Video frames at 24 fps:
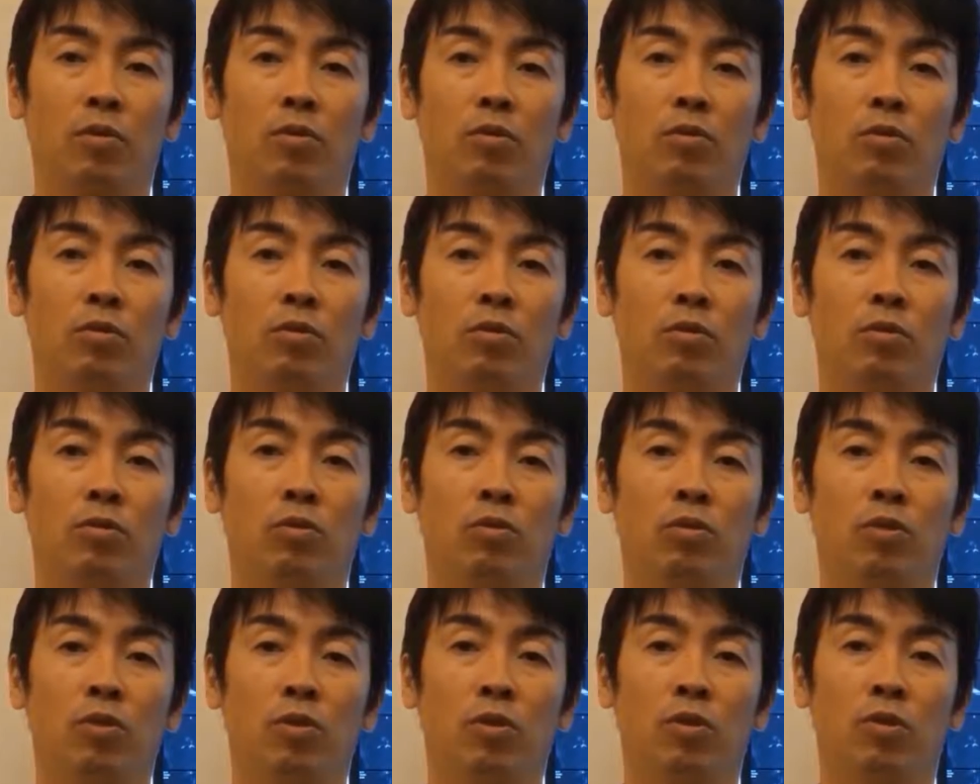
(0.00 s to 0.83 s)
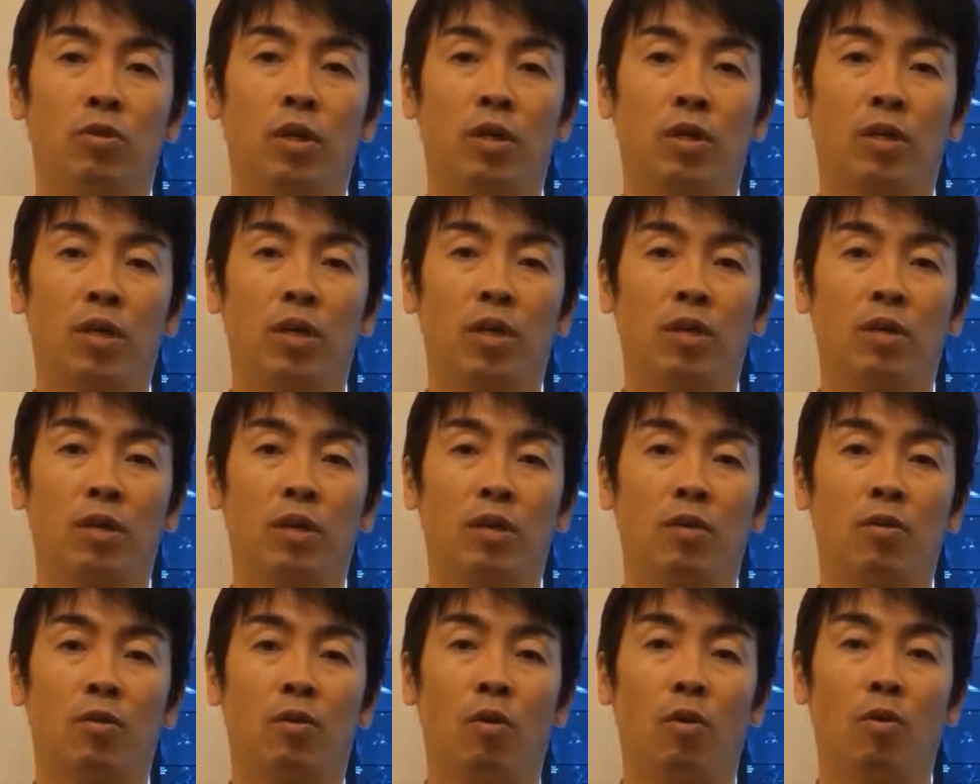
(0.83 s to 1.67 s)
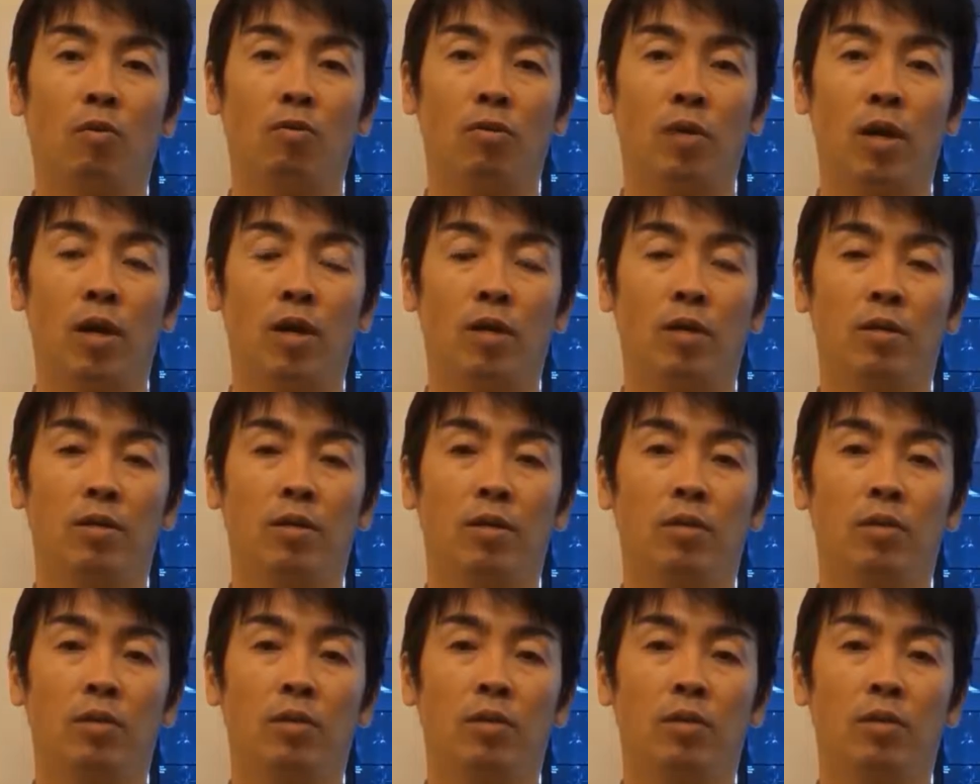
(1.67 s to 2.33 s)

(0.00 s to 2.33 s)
交通事故治療が経験豊富な